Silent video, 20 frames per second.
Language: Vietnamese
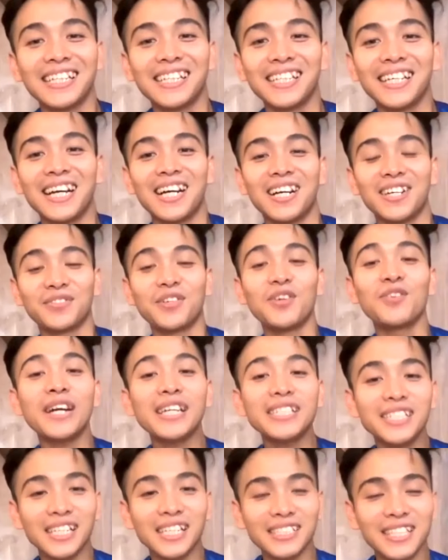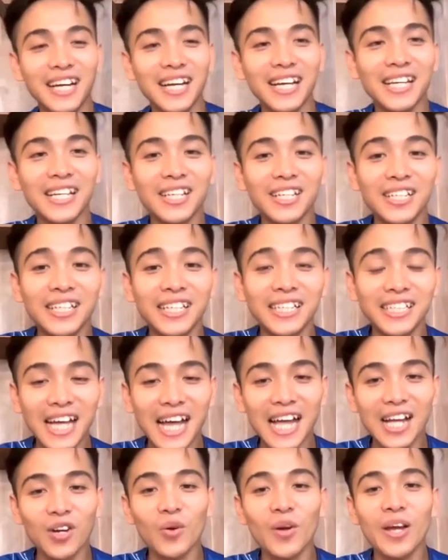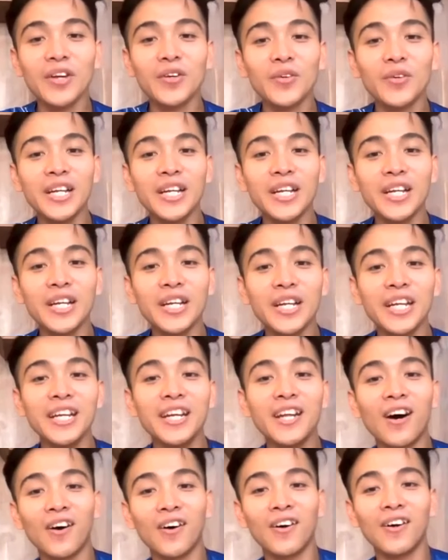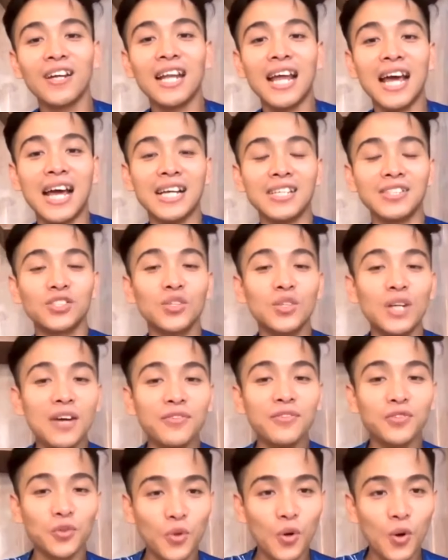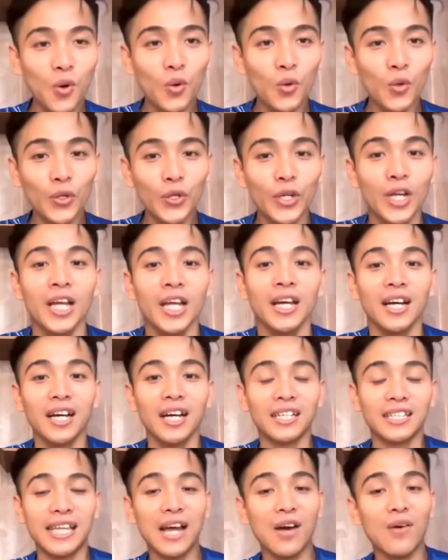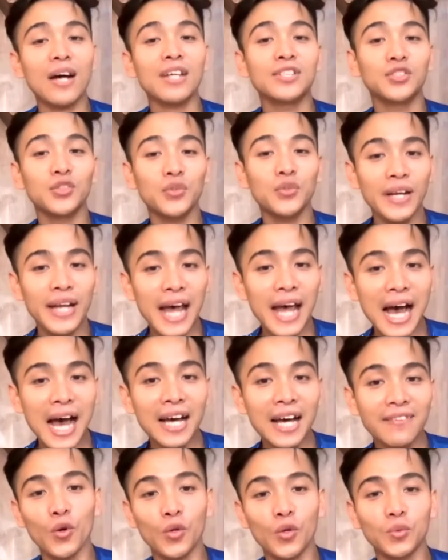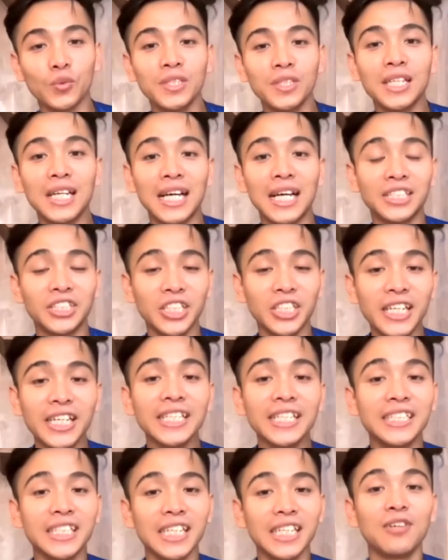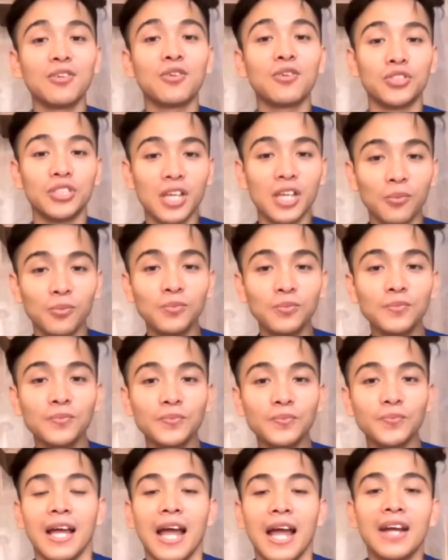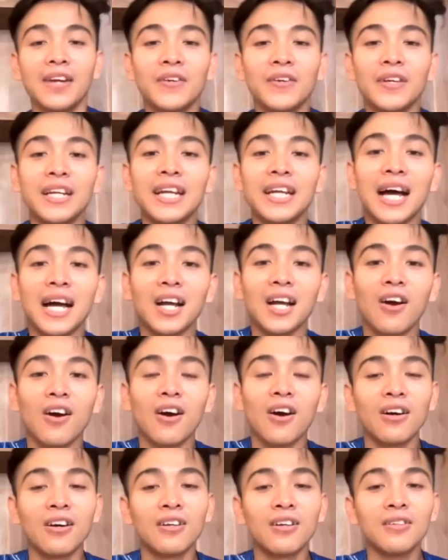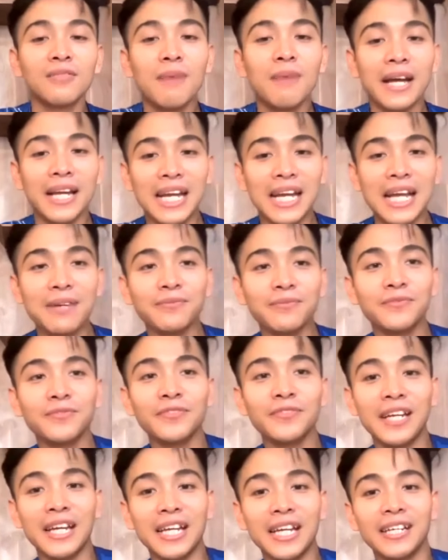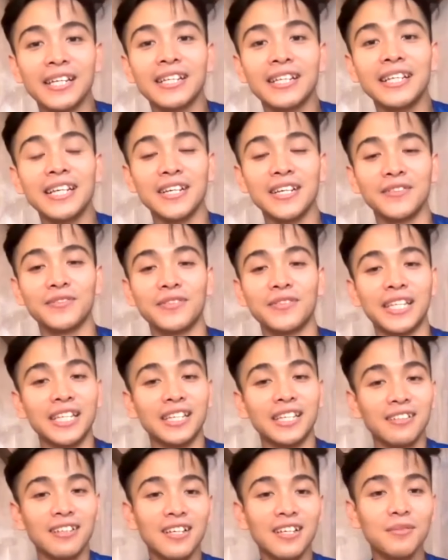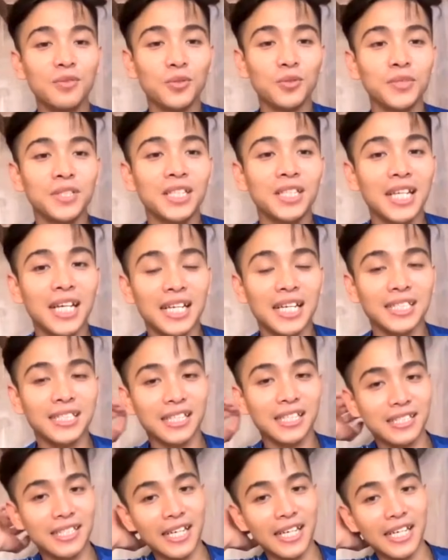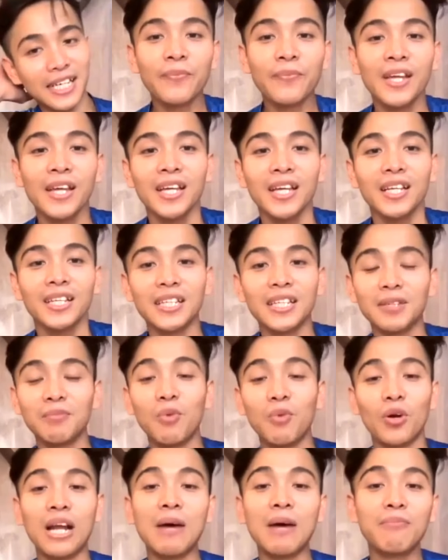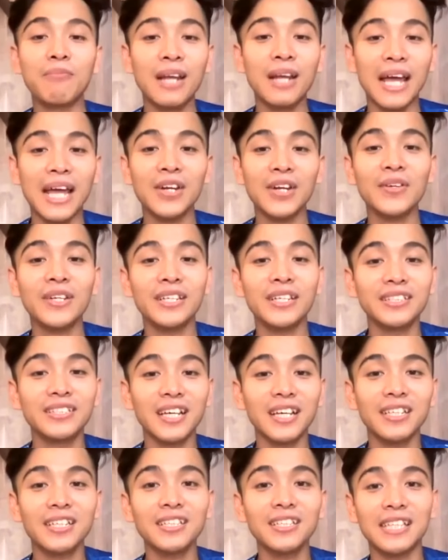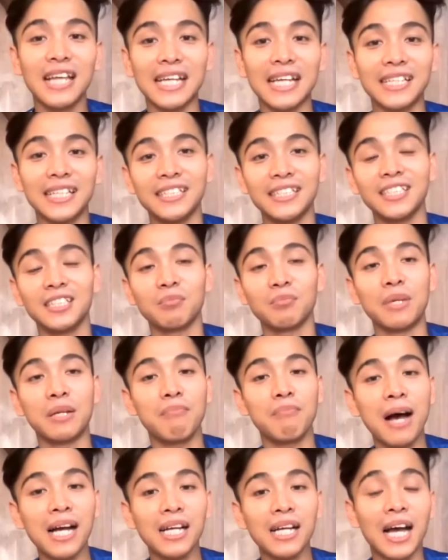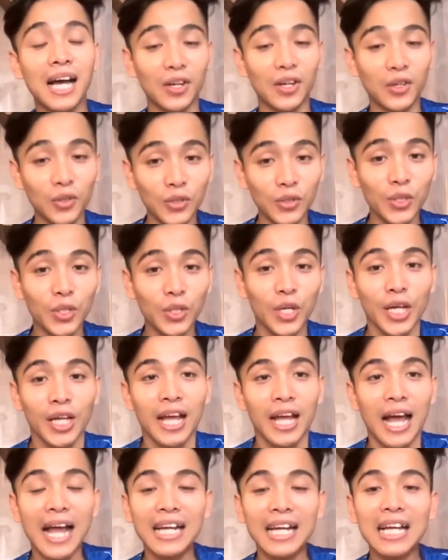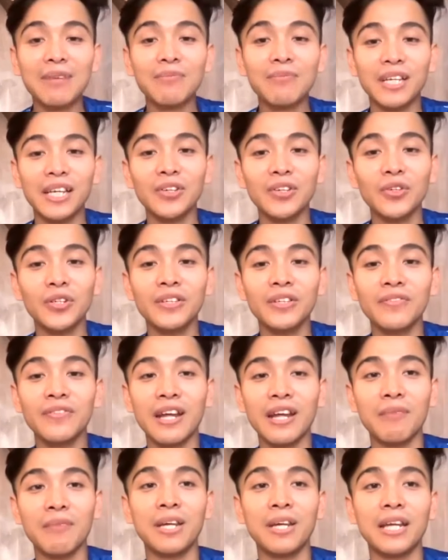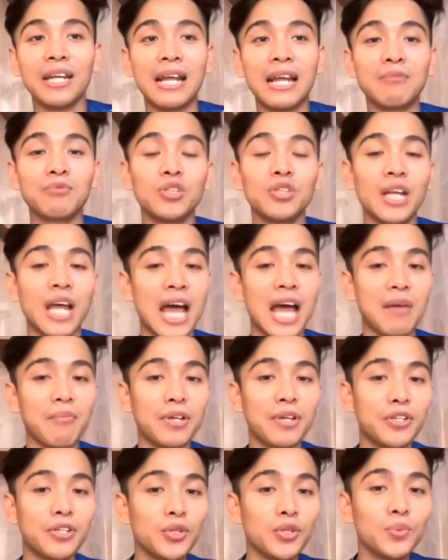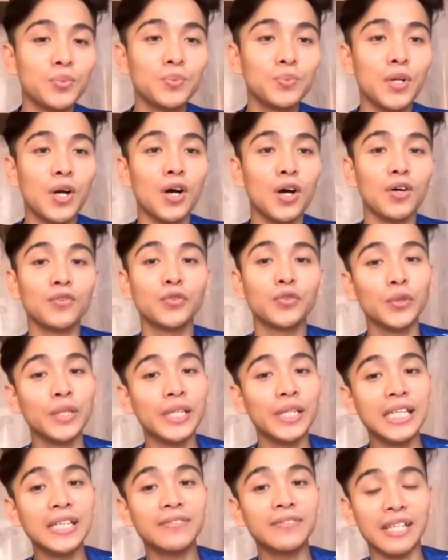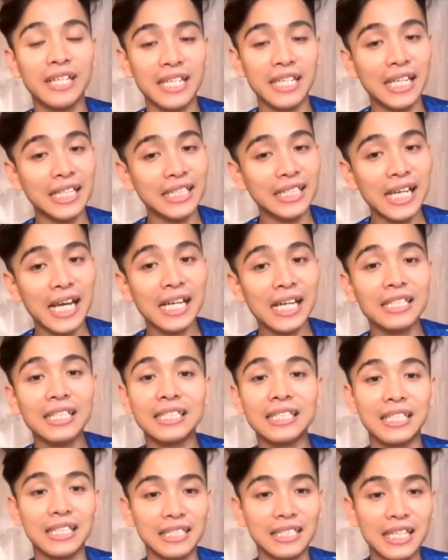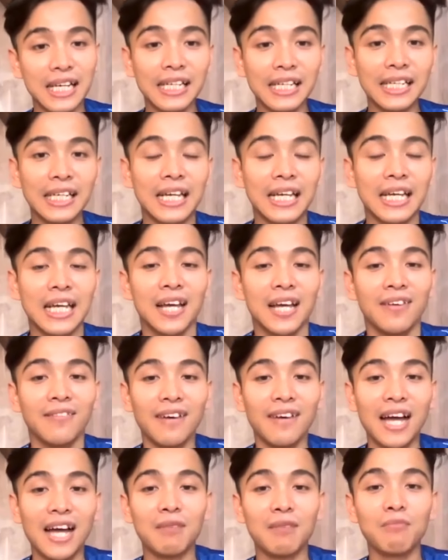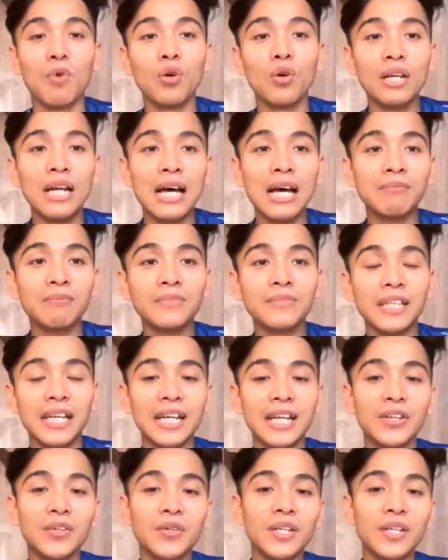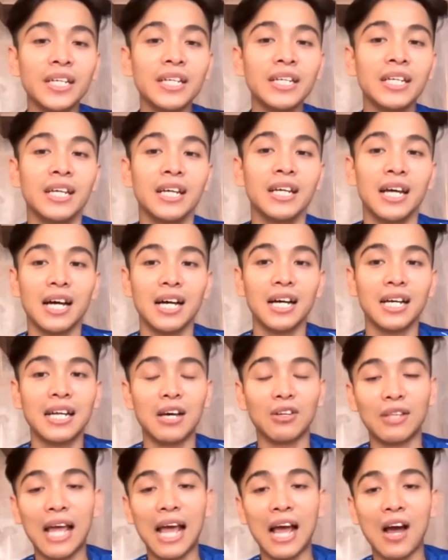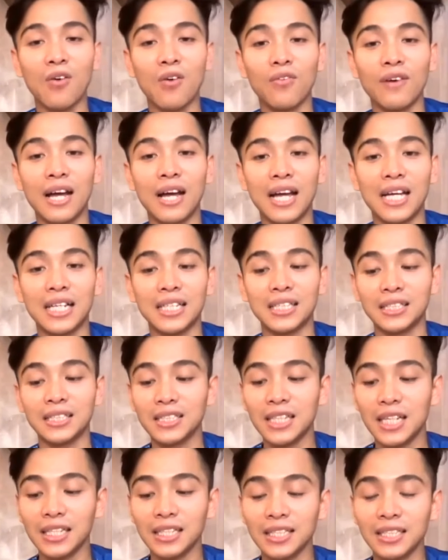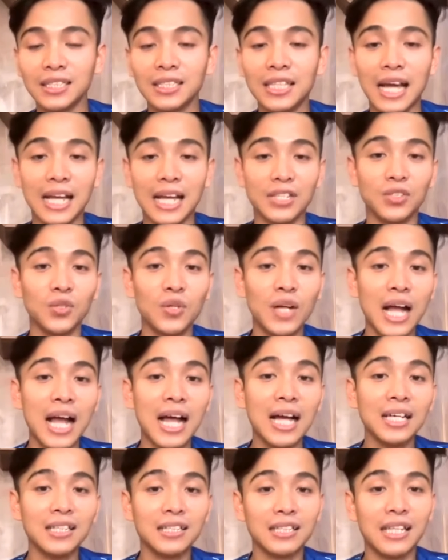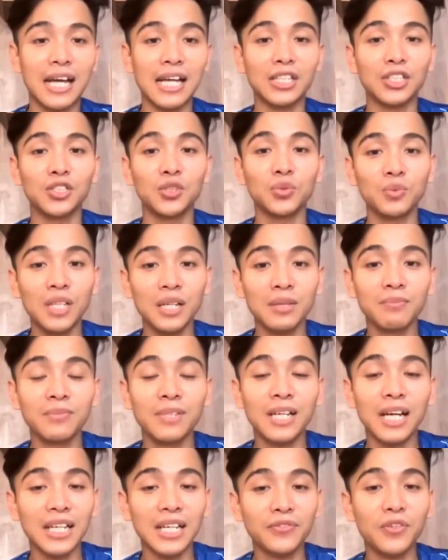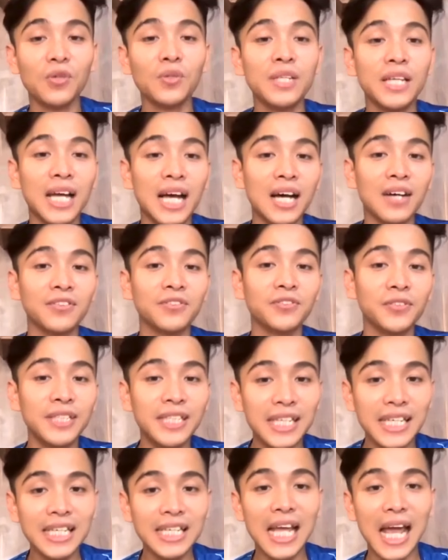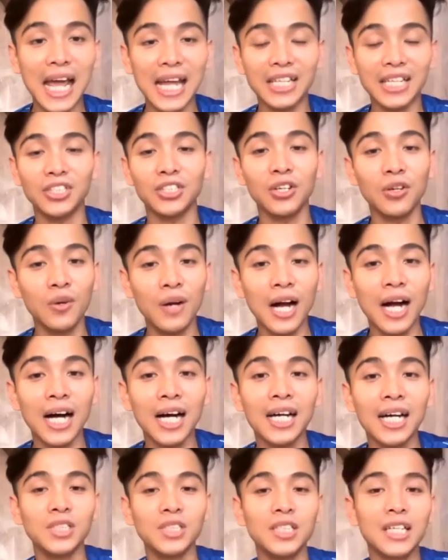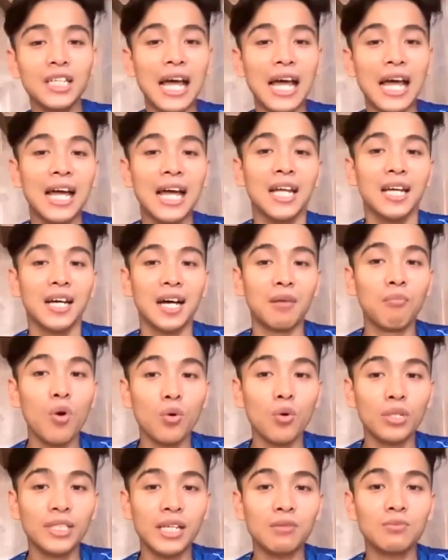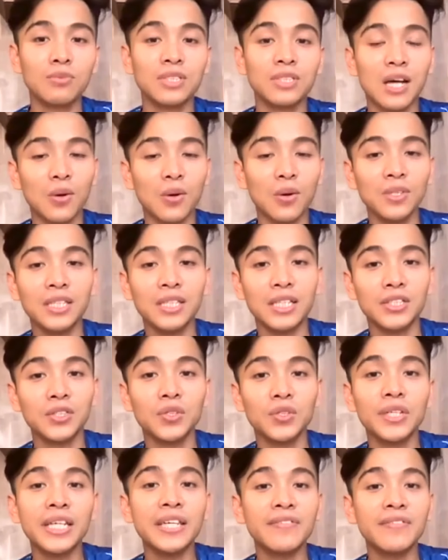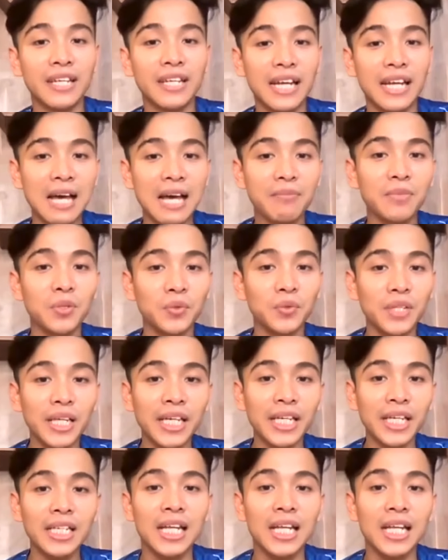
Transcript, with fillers: À, phong cách giảng dạy hiện tại của Henry đó là yoga phục hồi à, theo Azueda và như là training trị liệu cuộc sống. Henry đã có 7 năm về kinh nghiệm về đứng lớp cũng như là giảng dạy. Thì một năm là Henry hướng dẫn ở tại thị trường miền Bắc Hà Nội. Hai năm thì Henry về miền Nam Duyên Hải, miền Trung có Phú Yên và Nha Trang để giảng dạy và 4 năm thì Henry uh, đào tạo và hướng dẫn tại yoga ở tại trung tâm California Fitness and Yoga, uh, một trong 6 người yogi Việt Nam đầu tiên